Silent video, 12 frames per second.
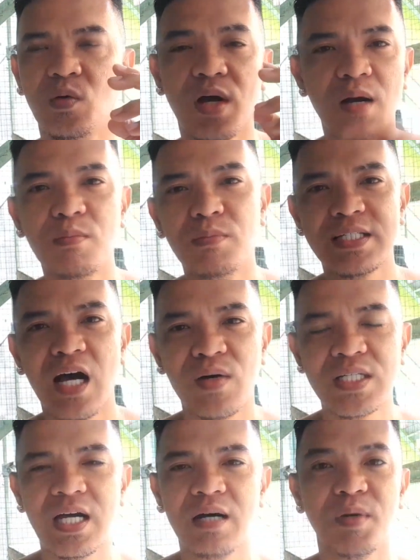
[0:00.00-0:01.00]
Huwag kang
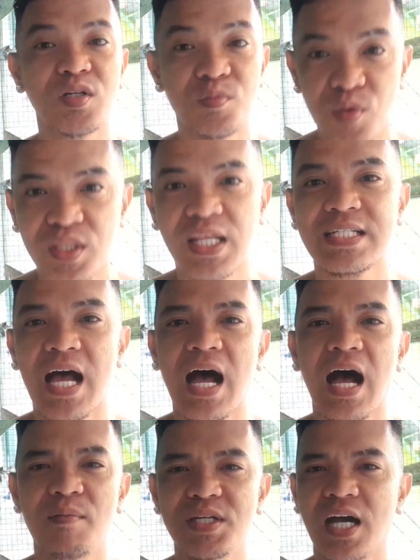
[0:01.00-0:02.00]
magsawa sa pagsuporta
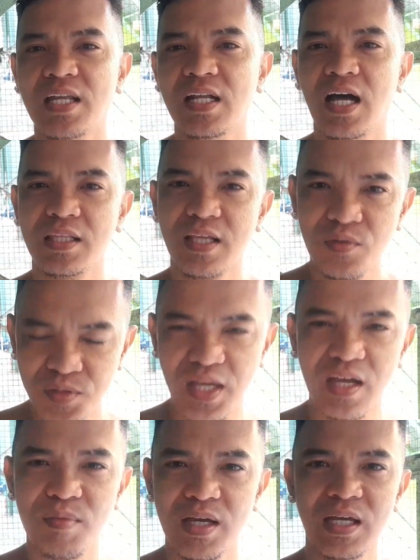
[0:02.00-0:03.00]
sa aming channel at ganun
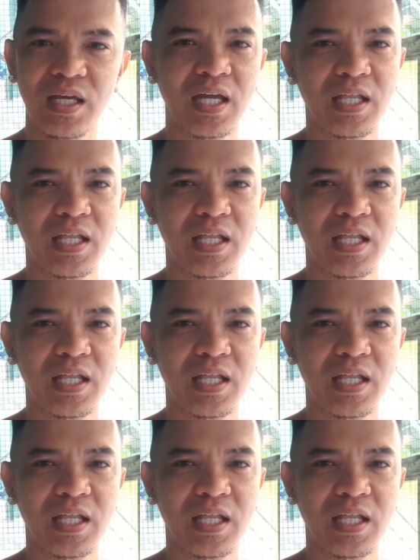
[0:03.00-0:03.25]
din kami.